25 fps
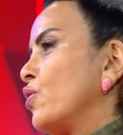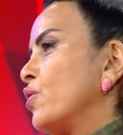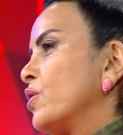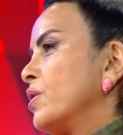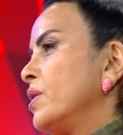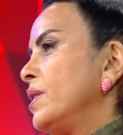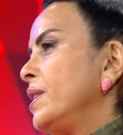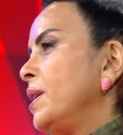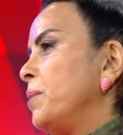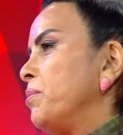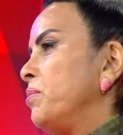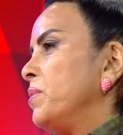
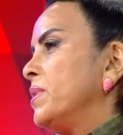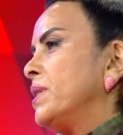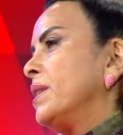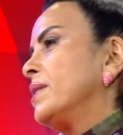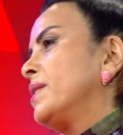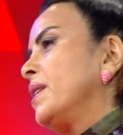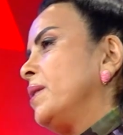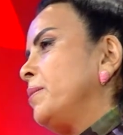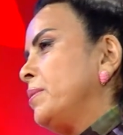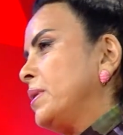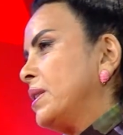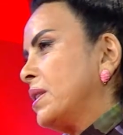olsun
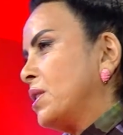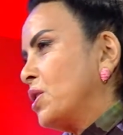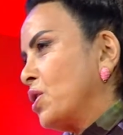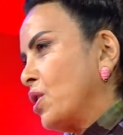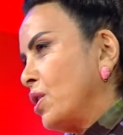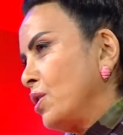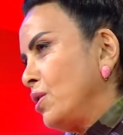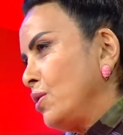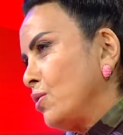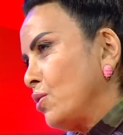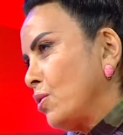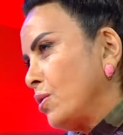hepimize temizlikçi
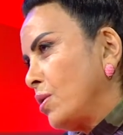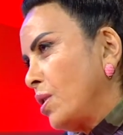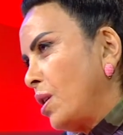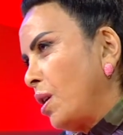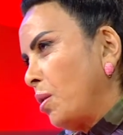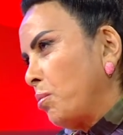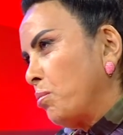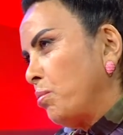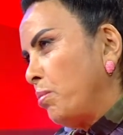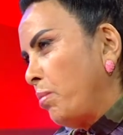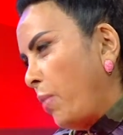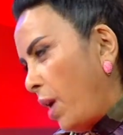kadın
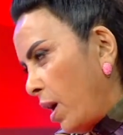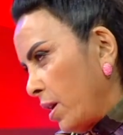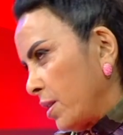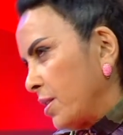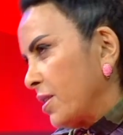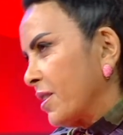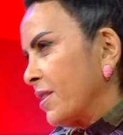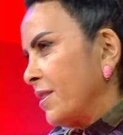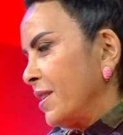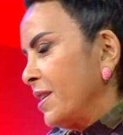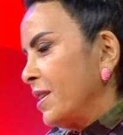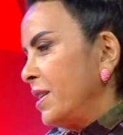olarak
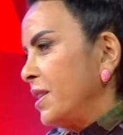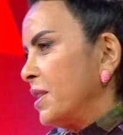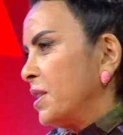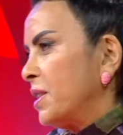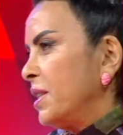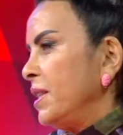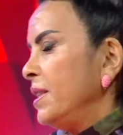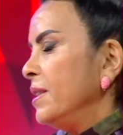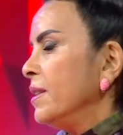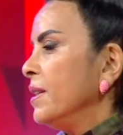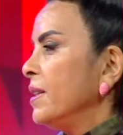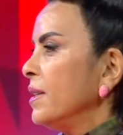baktıkları
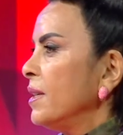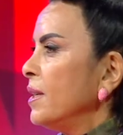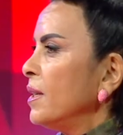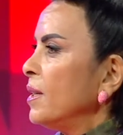için